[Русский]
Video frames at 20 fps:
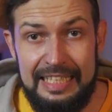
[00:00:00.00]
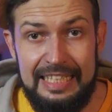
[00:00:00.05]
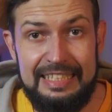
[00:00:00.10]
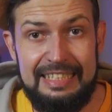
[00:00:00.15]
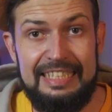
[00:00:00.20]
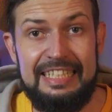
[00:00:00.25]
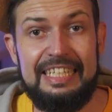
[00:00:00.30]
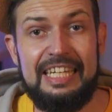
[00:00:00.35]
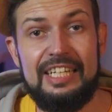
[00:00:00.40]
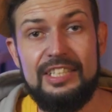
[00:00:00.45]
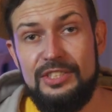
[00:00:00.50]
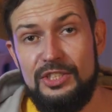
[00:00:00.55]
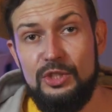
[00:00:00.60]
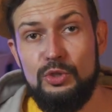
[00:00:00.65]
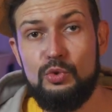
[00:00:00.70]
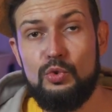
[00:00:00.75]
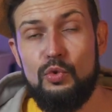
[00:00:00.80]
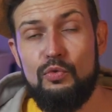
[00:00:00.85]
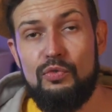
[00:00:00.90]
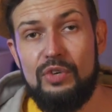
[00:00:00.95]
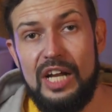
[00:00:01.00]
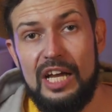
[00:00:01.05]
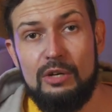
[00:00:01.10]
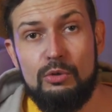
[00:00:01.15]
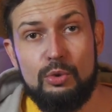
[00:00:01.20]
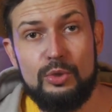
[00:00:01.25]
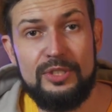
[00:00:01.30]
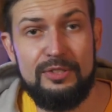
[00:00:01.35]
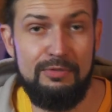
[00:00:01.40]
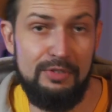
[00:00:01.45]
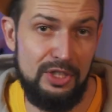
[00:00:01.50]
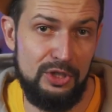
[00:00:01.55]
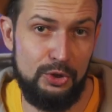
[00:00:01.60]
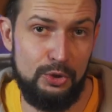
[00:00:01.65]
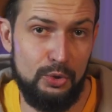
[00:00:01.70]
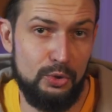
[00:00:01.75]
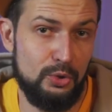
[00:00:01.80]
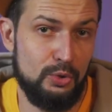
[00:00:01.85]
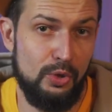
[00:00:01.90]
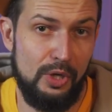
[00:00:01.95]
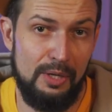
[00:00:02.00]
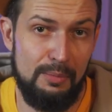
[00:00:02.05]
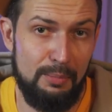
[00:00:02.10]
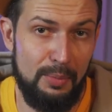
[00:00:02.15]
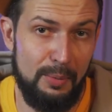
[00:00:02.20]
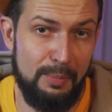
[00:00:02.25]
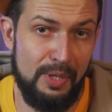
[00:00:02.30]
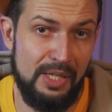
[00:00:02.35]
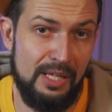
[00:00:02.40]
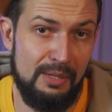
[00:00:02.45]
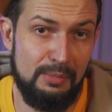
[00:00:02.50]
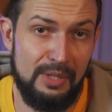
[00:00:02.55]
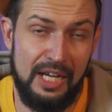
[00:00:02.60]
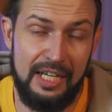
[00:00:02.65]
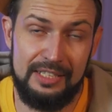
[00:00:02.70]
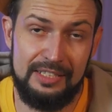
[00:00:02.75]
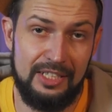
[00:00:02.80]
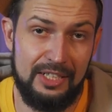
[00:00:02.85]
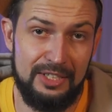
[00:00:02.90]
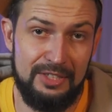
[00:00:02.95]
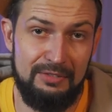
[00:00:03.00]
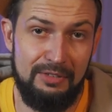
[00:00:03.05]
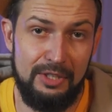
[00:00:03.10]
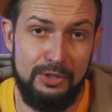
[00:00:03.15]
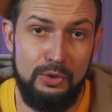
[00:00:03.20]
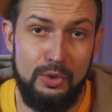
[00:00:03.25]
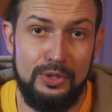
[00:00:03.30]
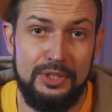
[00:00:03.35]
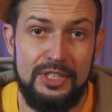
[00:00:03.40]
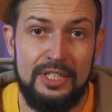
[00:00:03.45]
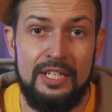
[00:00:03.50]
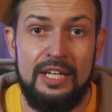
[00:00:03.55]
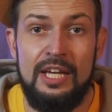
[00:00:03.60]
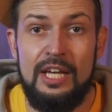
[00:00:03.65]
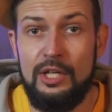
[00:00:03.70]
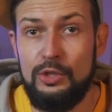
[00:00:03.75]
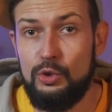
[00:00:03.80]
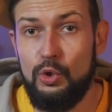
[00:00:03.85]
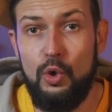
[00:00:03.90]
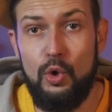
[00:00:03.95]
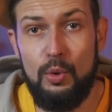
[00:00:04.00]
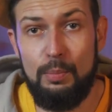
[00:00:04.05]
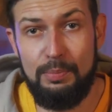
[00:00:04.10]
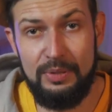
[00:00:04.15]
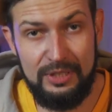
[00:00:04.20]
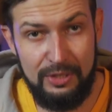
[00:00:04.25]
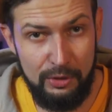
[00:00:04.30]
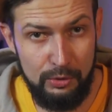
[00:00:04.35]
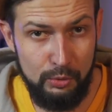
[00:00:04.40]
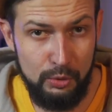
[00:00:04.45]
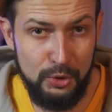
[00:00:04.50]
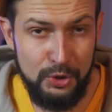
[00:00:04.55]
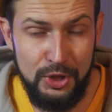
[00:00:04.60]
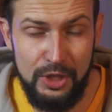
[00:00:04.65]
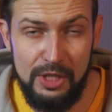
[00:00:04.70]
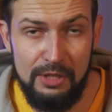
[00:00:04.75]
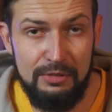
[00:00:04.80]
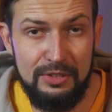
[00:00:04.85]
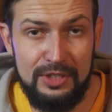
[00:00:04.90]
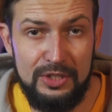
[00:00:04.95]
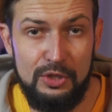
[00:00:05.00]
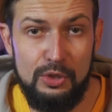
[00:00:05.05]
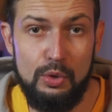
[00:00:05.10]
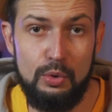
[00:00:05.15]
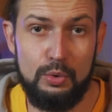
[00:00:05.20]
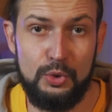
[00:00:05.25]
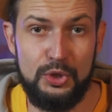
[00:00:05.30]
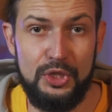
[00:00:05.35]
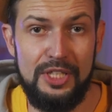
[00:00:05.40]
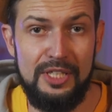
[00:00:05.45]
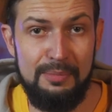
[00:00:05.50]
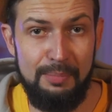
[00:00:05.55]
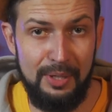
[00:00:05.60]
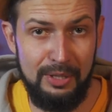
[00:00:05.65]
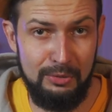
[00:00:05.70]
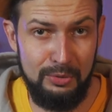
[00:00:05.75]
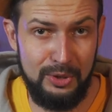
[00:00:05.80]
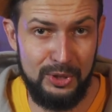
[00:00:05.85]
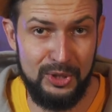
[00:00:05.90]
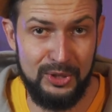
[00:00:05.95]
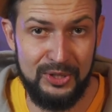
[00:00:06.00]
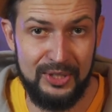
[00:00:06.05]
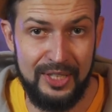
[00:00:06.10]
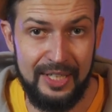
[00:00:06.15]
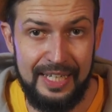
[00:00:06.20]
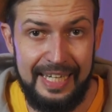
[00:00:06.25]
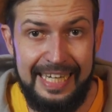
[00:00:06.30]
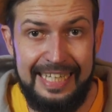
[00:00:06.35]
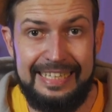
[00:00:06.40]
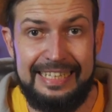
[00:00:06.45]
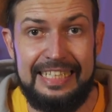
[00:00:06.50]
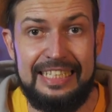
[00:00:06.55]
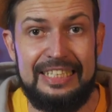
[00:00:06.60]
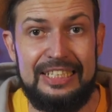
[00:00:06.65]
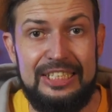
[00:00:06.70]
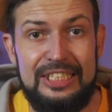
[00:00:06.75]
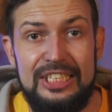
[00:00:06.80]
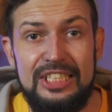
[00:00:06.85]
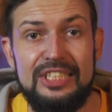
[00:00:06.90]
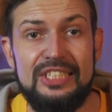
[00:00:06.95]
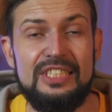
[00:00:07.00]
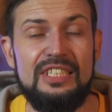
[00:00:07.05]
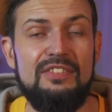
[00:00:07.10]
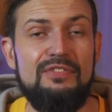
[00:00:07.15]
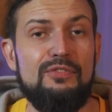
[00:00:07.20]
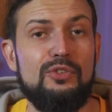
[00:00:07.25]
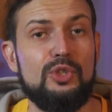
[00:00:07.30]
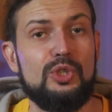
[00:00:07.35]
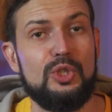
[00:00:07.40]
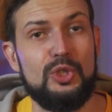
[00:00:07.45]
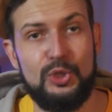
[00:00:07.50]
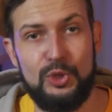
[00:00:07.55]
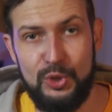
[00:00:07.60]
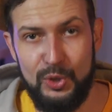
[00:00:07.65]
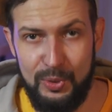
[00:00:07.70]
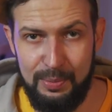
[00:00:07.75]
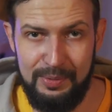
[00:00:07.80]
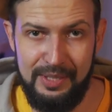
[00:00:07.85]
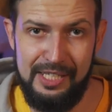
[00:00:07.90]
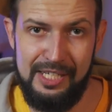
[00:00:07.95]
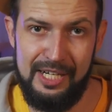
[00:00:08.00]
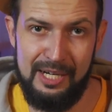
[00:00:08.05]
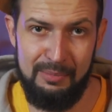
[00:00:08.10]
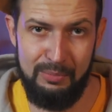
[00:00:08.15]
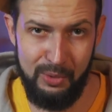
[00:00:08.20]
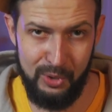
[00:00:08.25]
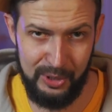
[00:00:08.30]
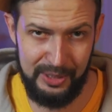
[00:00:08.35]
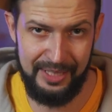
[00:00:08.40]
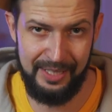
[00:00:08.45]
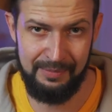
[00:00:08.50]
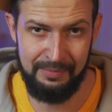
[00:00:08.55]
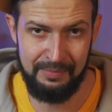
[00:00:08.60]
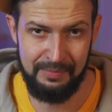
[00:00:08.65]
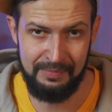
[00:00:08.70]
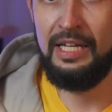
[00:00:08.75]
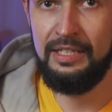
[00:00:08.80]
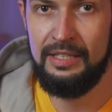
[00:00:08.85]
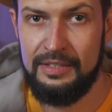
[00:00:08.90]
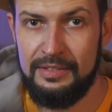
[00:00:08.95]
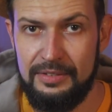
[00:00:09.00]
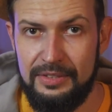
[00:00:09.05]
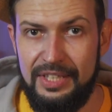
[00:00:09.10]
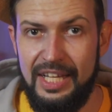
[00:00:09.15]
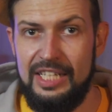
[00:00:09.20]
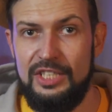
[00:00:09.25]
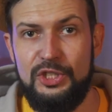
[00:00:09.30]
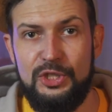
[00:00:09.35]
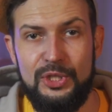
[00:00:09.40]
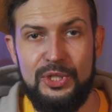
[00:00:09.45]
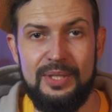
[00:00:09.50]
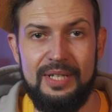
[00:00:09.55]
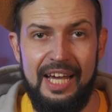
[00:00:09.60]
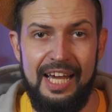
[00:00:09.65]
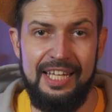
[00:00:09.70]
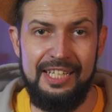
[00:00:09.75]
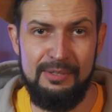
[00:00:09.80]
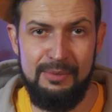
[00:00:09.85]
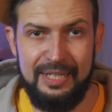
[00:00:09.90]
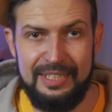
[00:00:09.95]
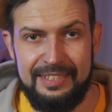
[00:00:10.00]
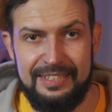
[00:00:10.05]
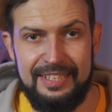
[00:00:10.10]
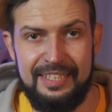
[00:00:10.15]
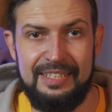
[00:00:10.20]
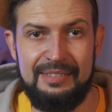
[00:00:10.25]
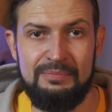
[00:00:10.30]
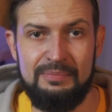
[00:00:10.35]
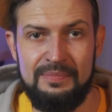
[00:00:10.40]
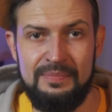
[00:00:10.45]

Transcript: Если картинку в ракурс вы еще с горем пополам как-то развернете, то подретушировать ее уже не получится. Это чисто фотошопная работа. Дальше анимация.